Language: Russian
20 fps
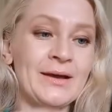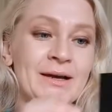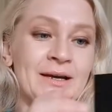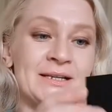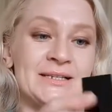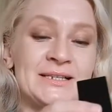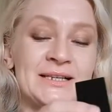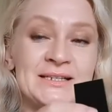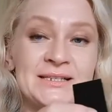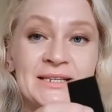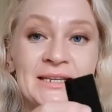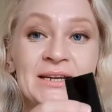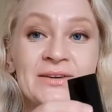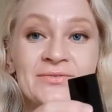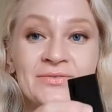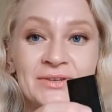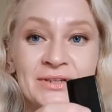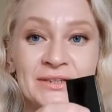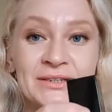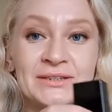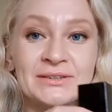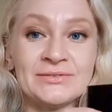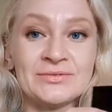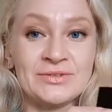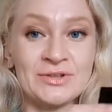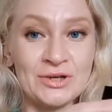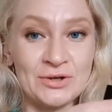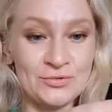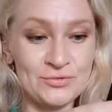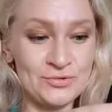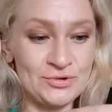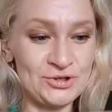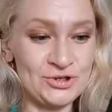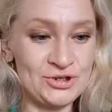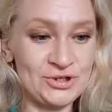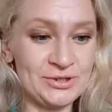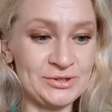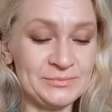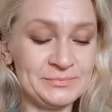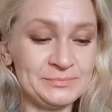а создав этот
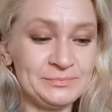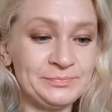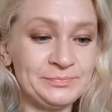флакончик,